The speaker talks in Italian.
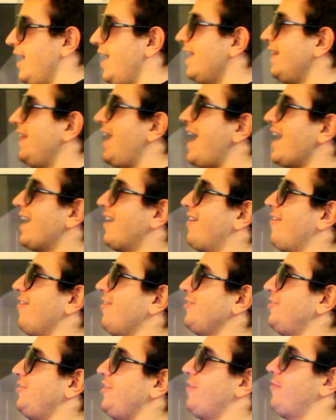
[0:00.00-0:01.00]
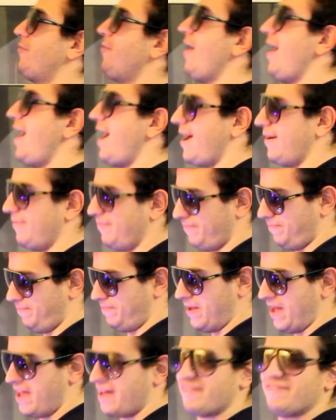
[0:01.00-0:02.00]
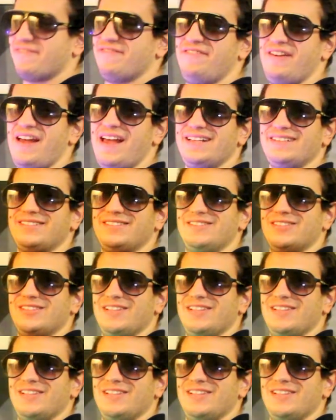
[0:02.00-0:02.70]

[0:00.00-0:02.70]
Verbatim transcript: Ed eccoci qua. Perfetto